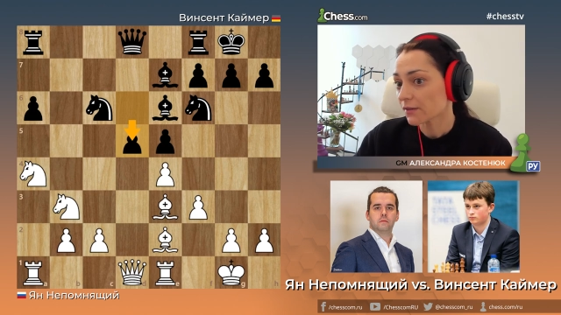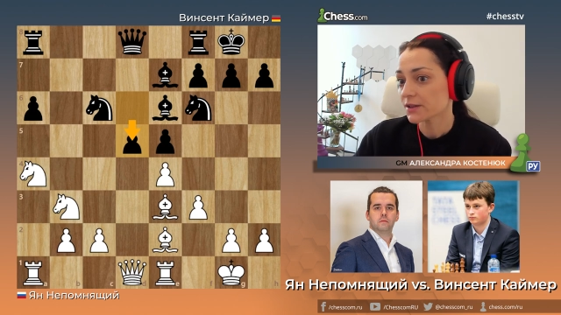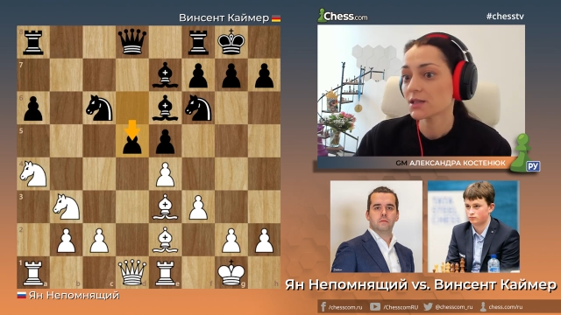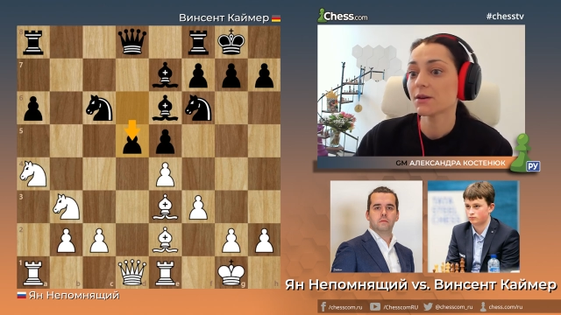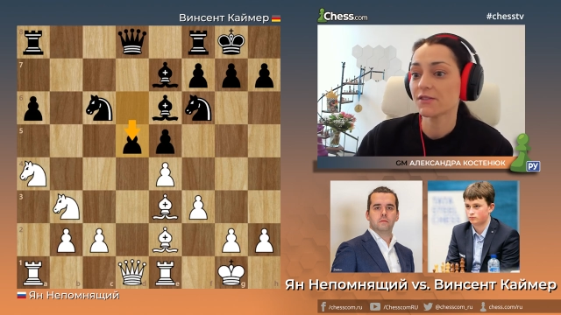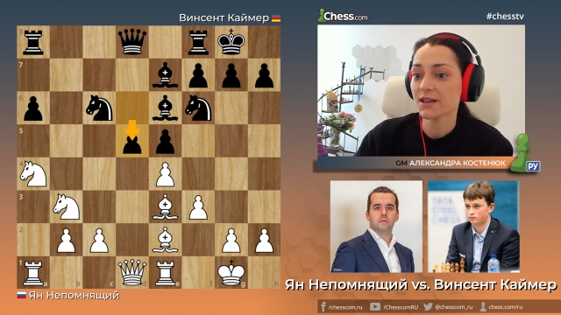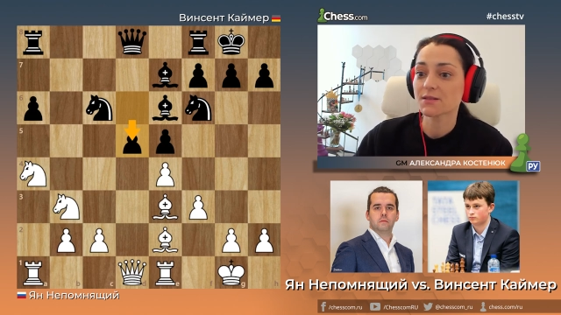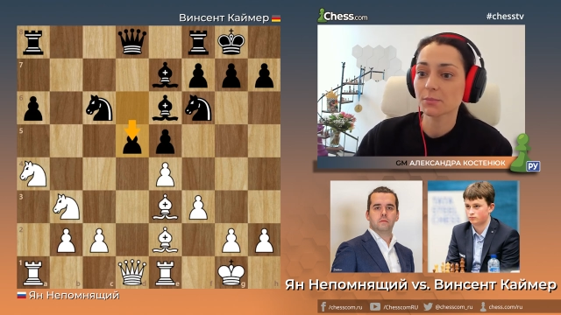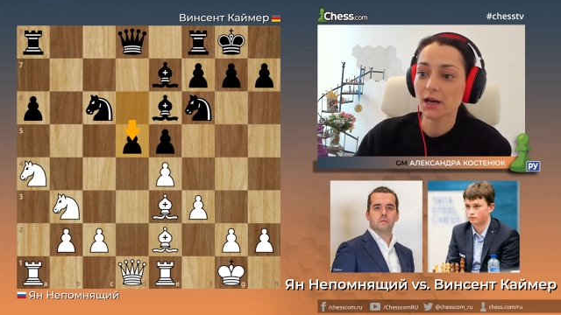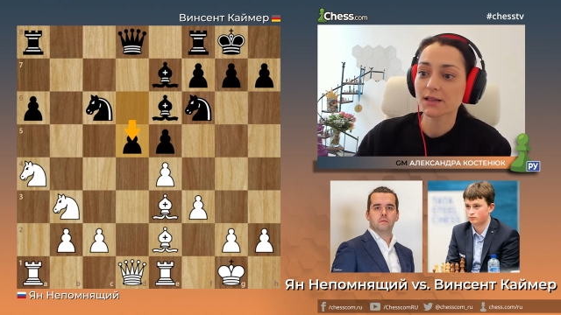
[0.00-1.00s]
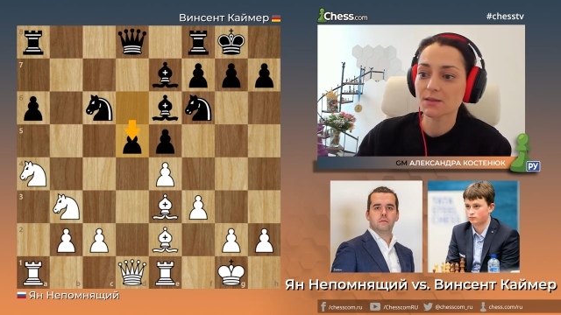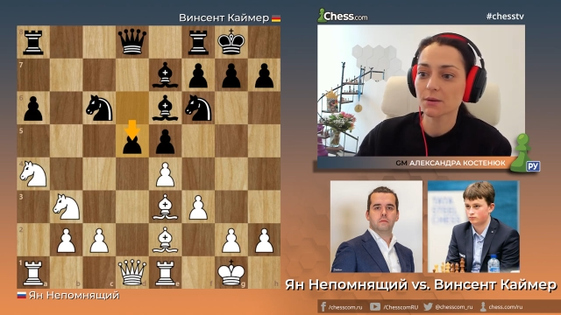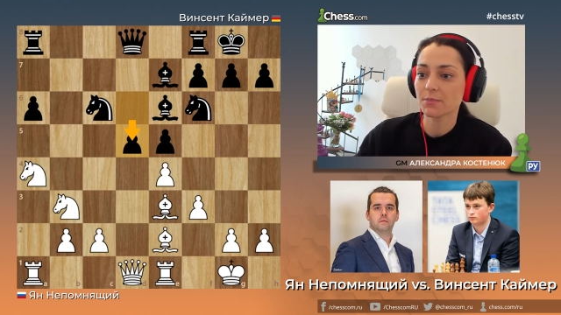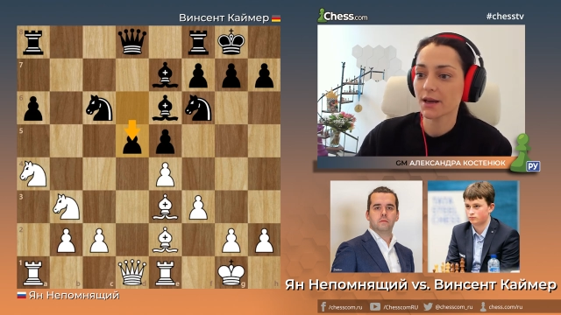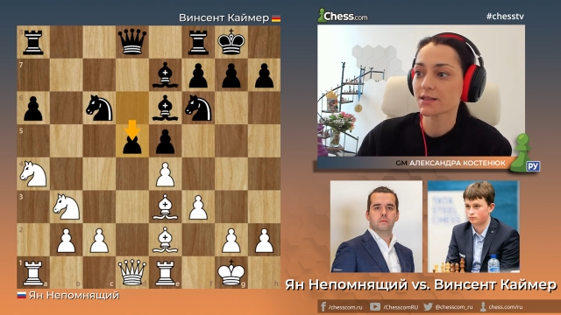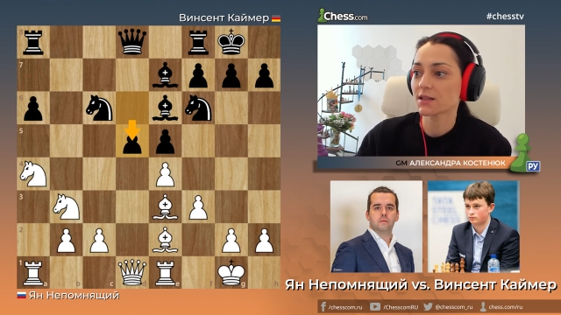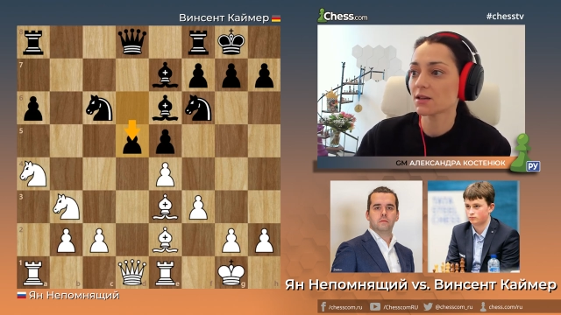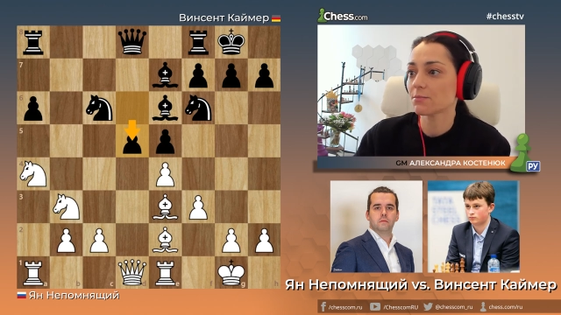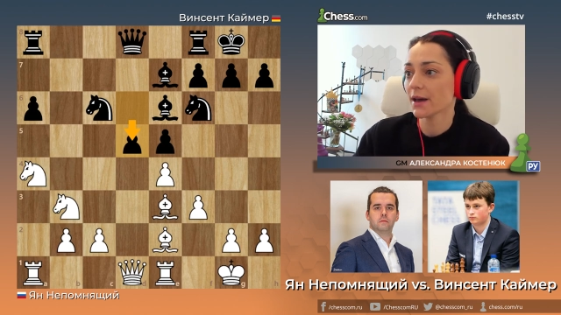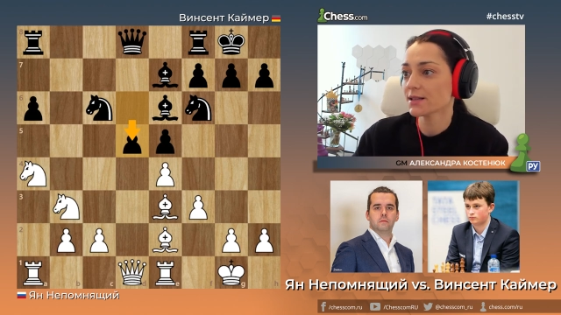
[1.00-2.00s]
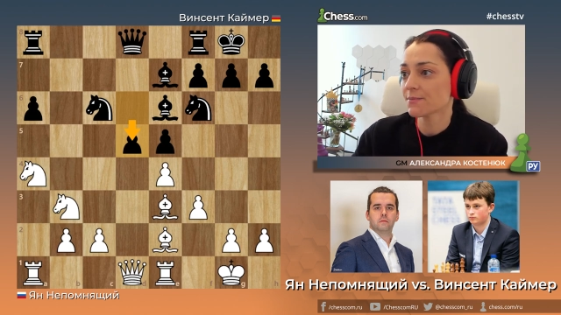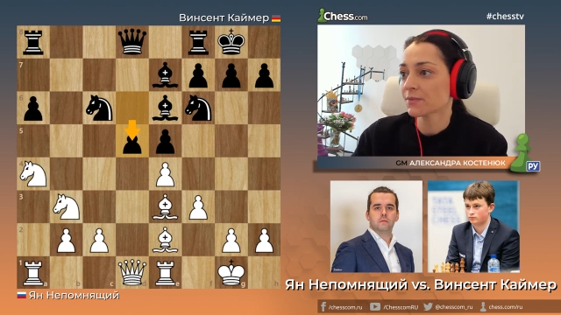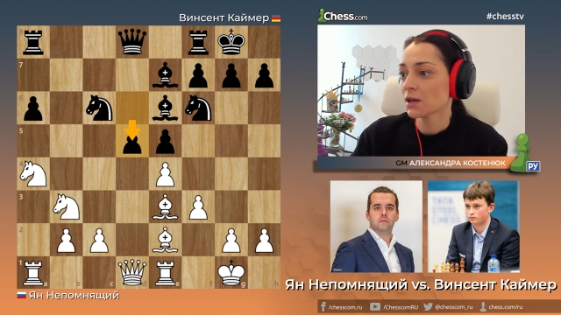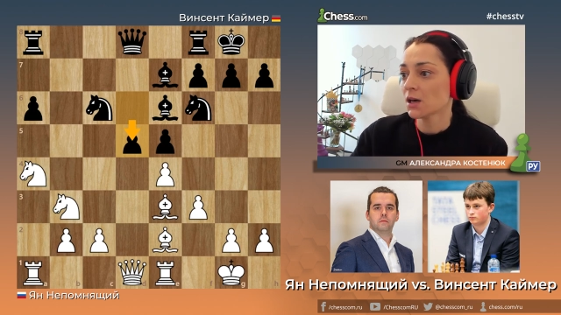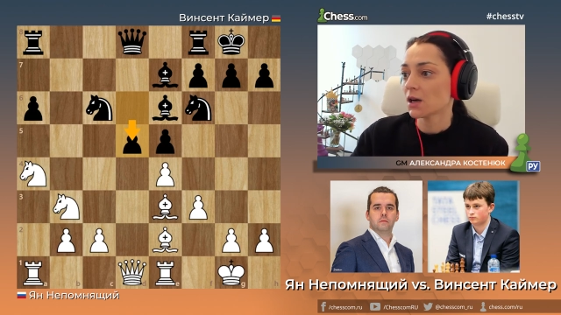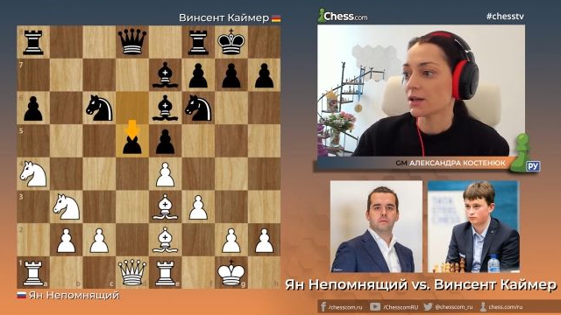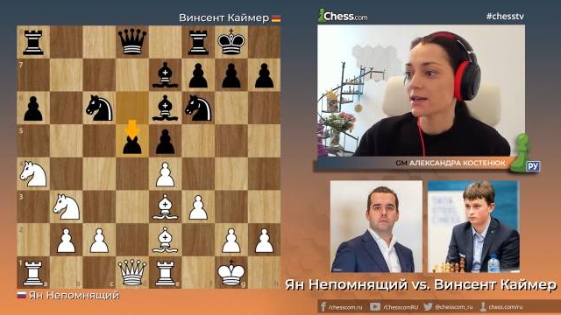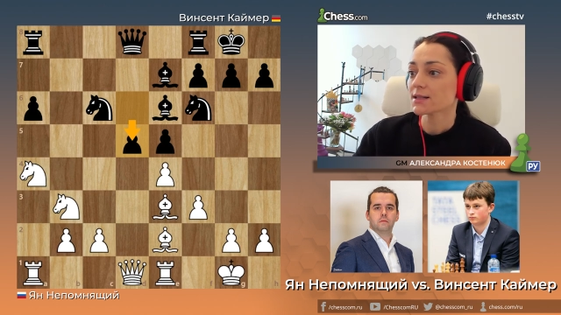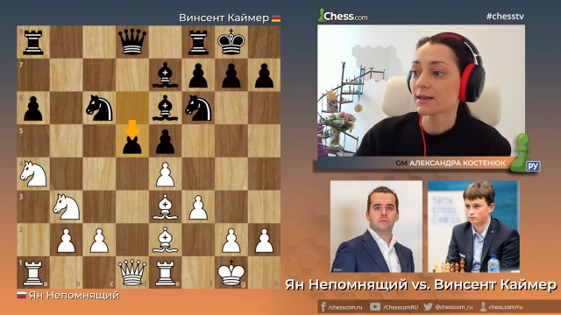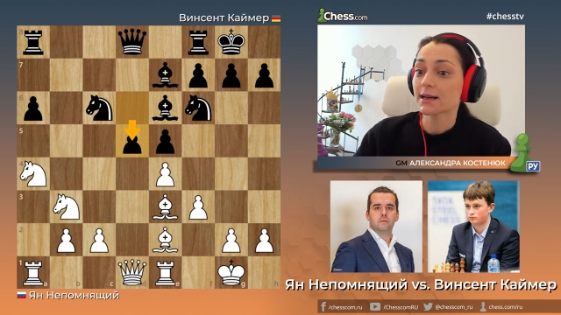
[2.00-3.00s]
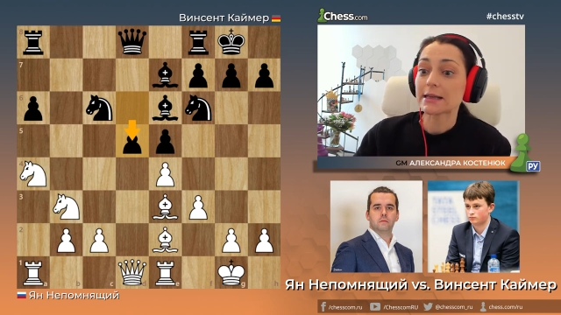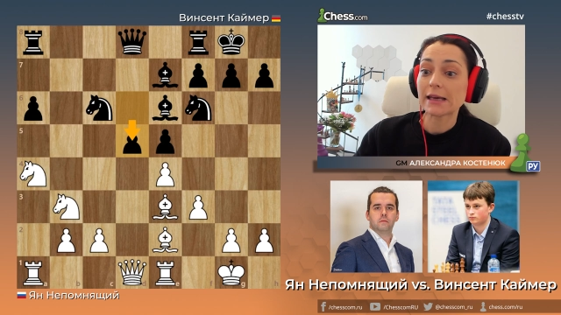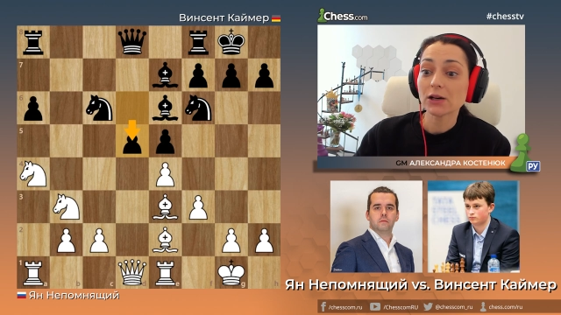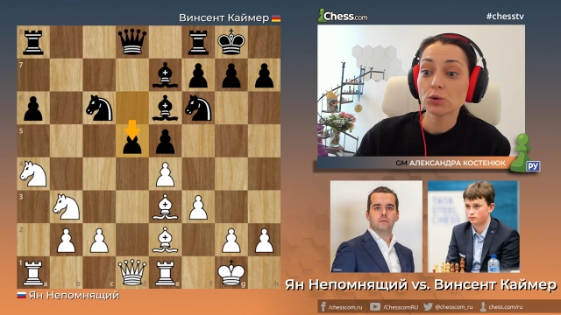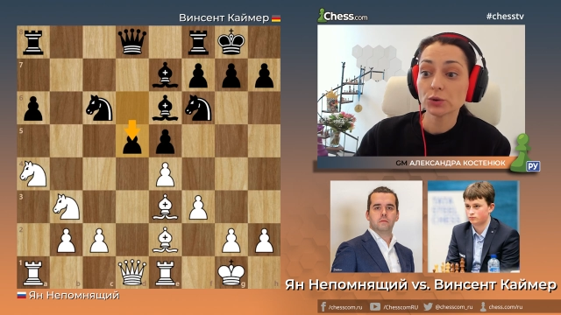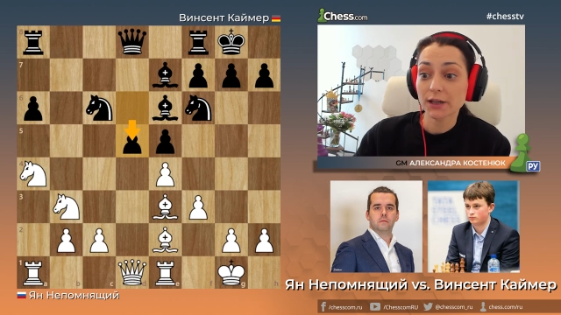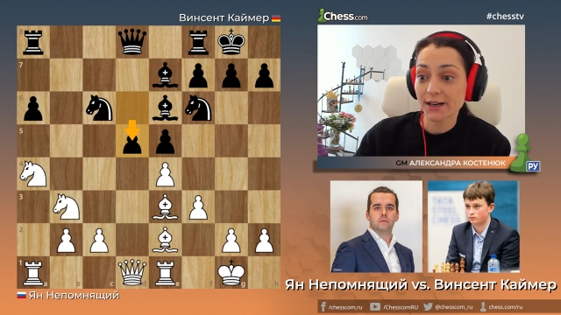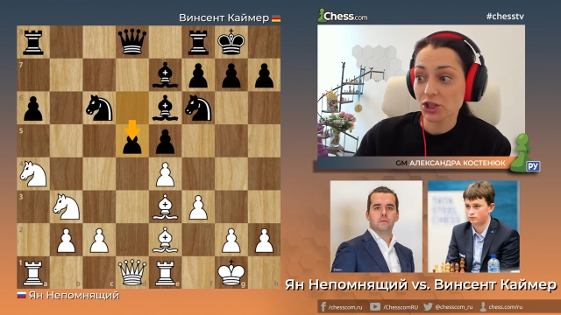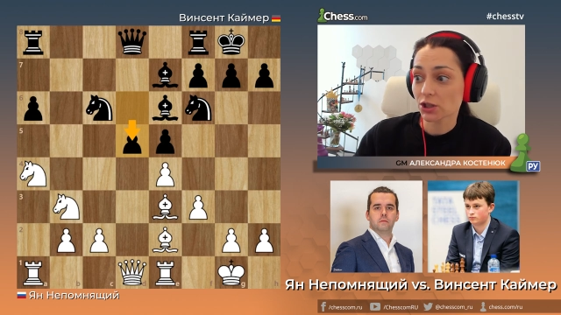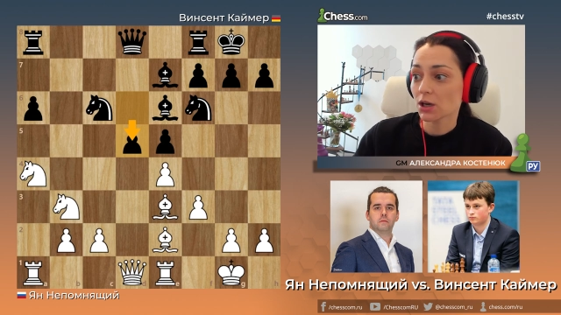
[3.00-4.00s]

видимо, весь план с b5 и d5 несколько неудачен